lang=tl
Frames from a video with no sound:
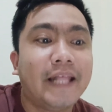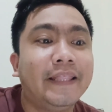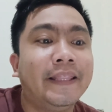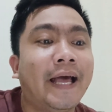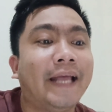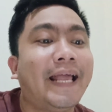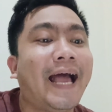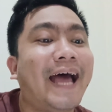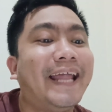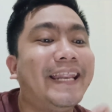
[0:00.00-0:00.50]

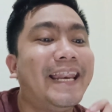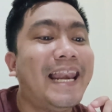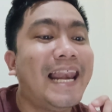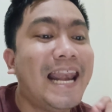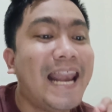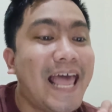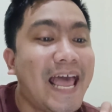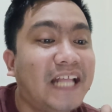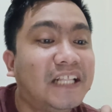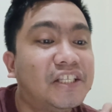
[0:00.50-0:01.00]
that had
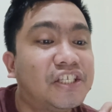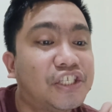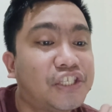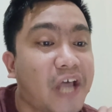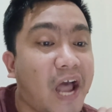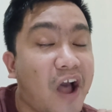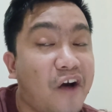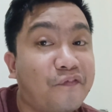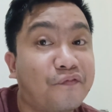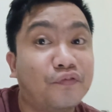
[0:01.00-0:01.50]
led
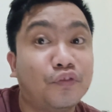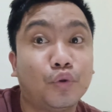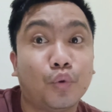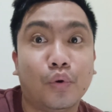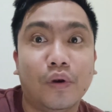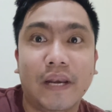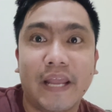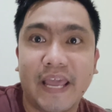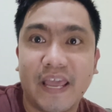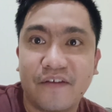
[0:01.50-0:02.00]
staff
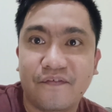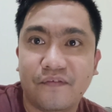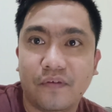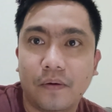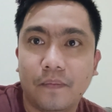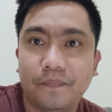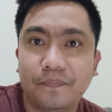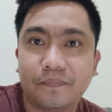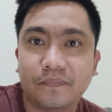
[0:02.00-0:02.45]
to leave.